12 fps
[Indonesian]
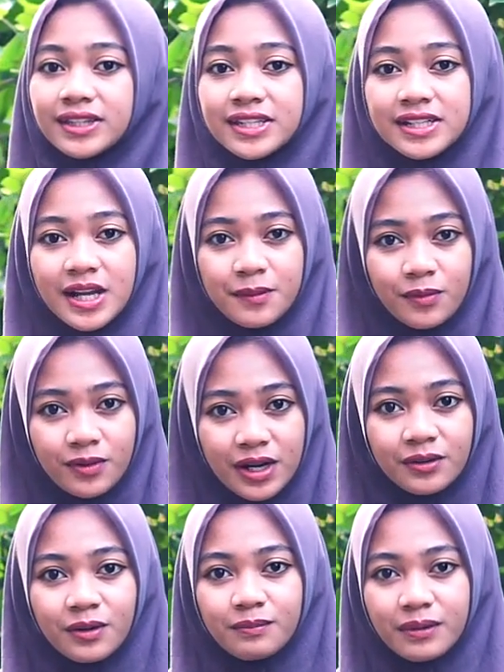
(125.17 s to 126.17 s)
ketika
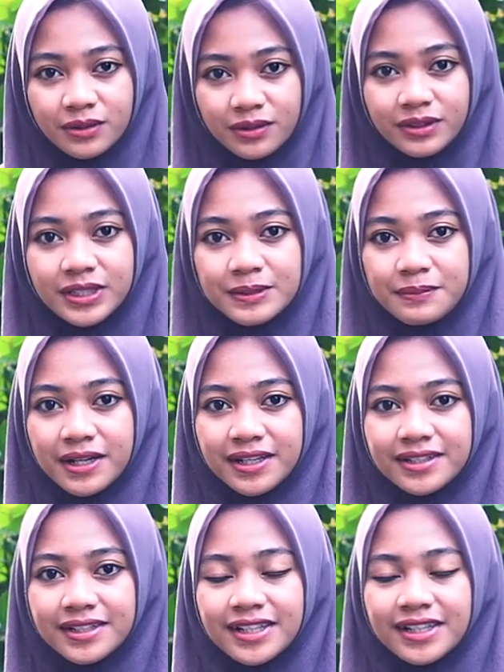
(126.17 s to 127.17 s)
bulan Ramadan tiba,
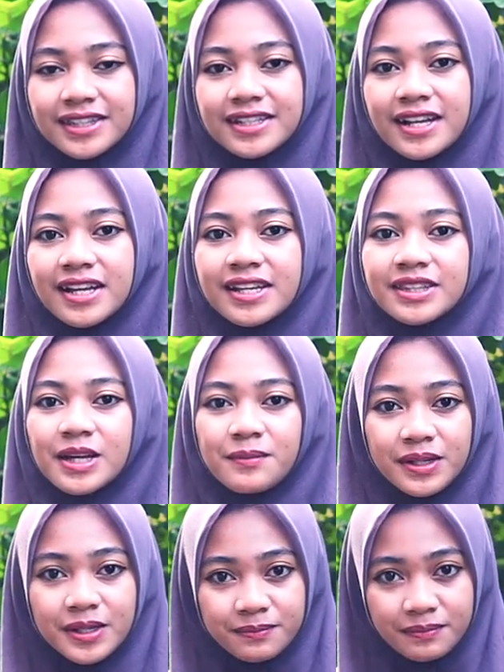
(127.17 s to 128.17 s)
ketika kita
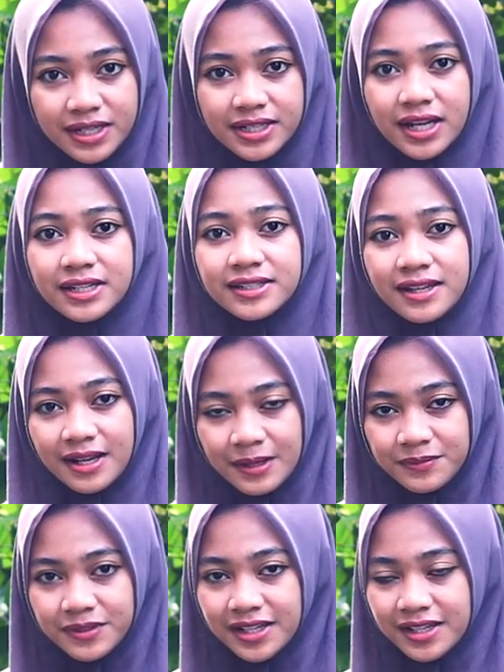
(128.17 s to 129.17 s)
beribadah di
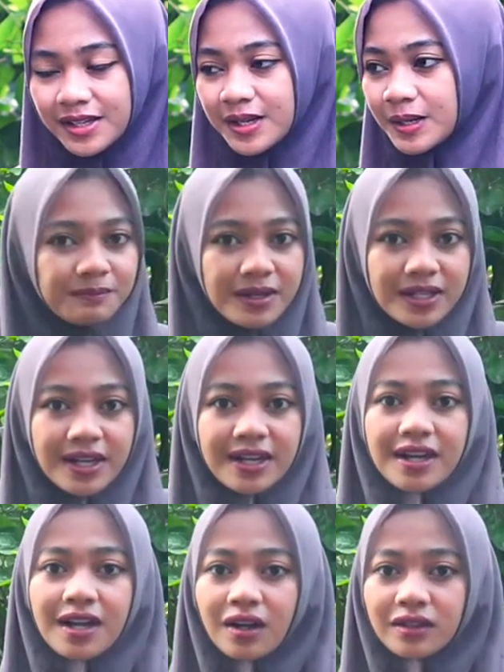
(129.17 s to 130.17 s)
dalamnya,
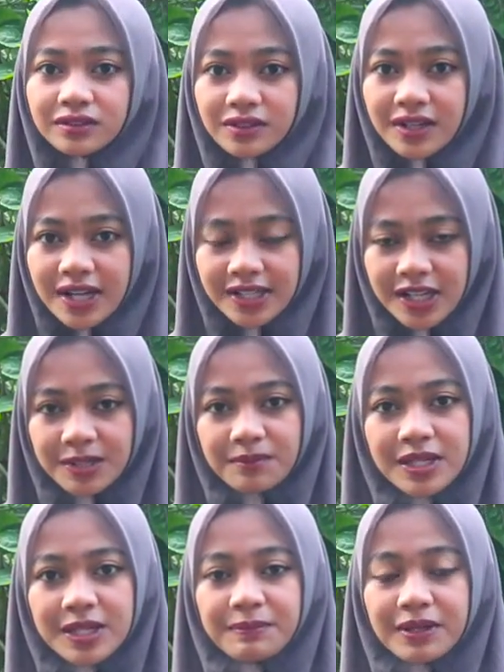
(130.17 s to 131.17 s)
maka Allah akan
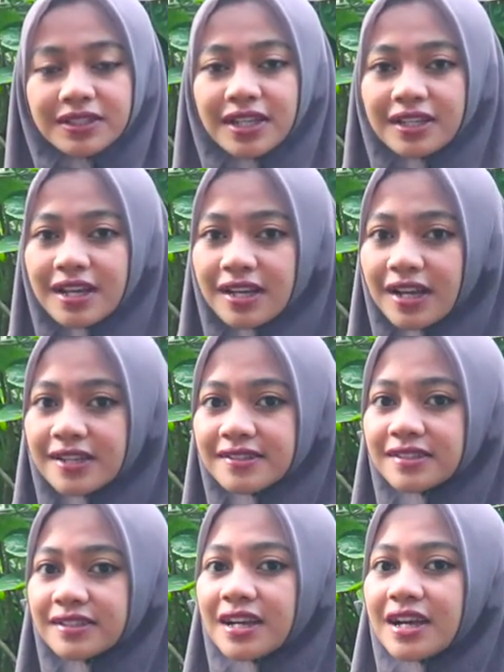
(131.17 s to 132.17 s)
melipat gandakan
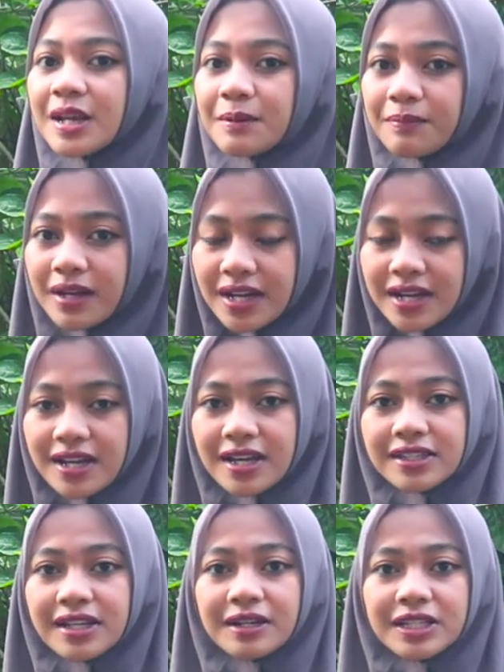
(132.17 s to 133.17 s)
segala
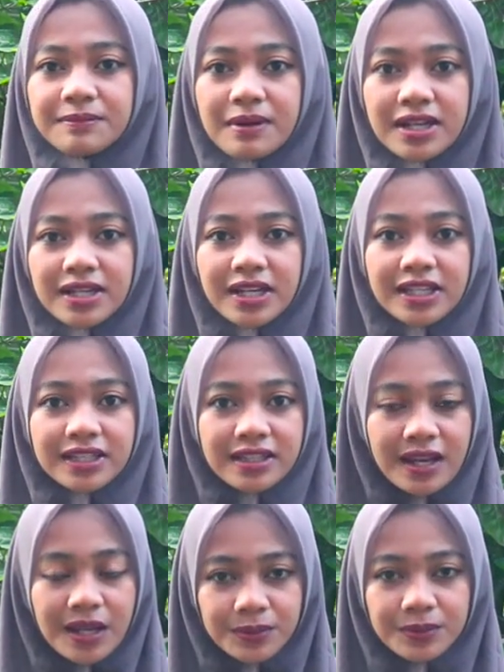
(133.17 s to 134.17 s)
pahala yang ibadah
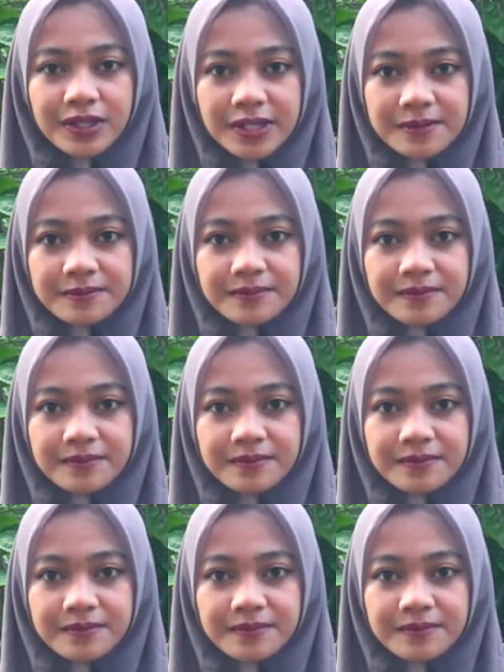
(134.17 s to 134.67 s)
kita lakukan.